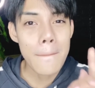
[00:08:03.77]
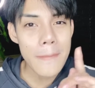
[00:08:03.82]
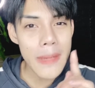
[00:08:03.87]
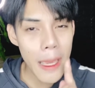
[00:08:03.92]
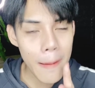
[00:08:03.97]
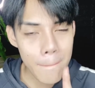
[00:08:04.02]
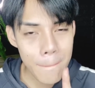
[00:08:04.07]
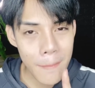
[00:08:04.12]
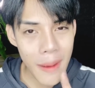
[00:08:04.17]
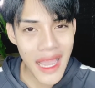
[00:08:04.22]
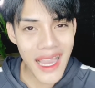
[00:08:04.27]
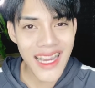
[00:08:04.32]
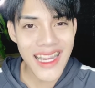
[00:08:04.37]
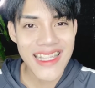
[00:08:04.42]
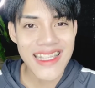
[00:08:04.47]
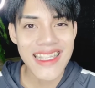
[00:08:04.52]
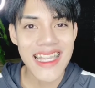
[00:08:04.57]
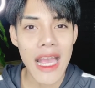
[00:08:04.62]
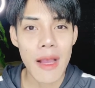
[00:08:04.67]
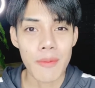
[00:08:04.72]
ทำปากกระ
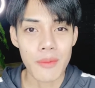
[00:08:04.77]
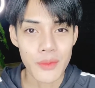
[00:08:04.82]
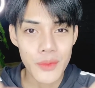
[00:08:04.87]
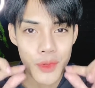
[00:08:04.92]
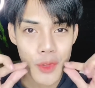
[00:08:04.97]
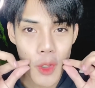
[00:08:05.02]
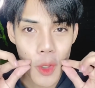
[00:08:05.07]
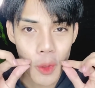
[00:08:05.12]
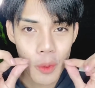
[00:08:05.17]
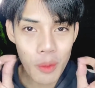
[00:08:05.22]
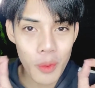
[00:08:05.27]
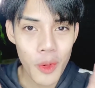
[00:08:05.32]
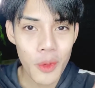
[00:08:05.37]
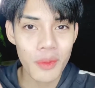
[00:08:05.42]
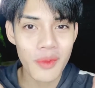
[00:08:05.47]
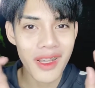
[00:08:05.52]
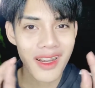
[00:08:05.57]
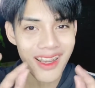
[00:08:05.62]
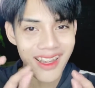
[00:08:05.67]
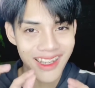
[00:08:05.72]
จับยกมุม
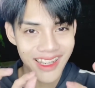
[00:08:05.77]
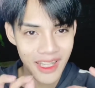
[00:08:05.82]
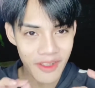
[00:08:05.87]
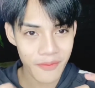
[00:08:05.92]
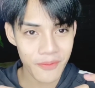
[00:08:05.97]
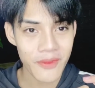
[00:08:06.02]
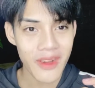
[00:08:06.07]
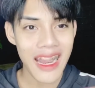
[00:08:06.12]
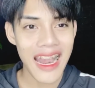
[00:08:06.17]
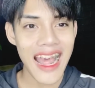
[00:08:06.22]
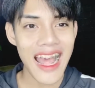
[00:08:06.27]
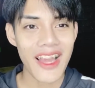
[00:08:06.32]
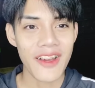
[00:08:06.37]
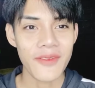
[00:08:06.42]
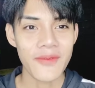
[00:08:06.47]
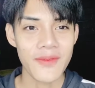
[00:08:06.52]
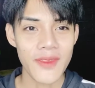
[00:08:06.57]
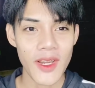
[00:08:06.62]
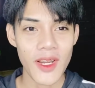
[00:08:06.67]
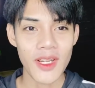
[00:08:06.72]
แล้วก็ลิฟกราฟ
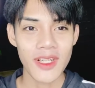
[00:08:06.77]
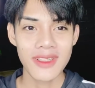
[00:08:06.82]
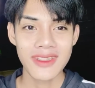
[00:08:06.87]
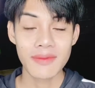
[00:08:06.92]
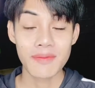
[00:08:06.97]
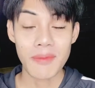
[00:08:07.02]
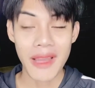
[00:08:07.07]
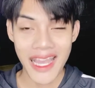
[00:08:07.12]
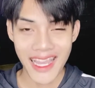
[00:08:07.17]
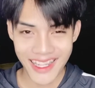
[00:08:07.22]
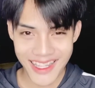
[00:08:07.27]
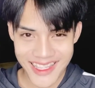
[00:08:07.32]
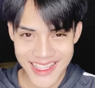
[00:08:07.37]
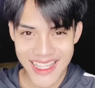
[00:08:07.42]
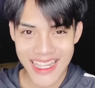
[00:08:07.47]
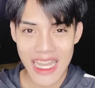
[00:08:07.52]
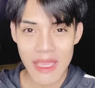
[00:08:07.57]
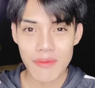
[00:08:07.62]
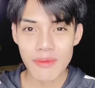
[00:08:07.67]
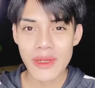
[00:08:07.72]
เนาะปากก็จะ
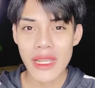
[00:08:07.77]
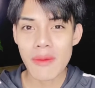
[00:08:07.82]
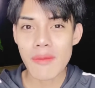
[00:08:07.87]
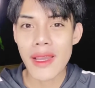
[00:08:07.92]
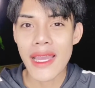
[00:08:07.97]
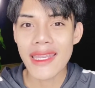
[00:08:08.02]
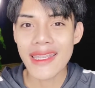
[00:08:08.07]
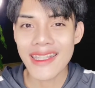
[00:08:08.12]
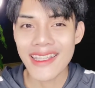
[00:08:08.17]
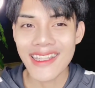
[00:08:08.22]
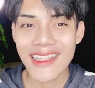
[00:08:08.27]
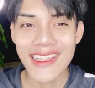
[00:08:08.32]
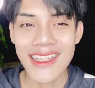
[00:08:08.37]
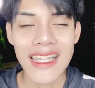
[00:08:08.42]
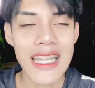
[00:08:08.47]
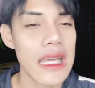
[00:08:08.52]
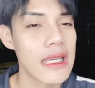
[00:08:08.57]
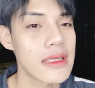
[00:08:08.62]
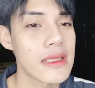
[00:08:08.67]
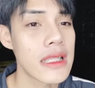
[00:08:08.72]
ได้ประมาณนี้เลย
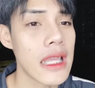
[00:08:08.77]
หลังจาก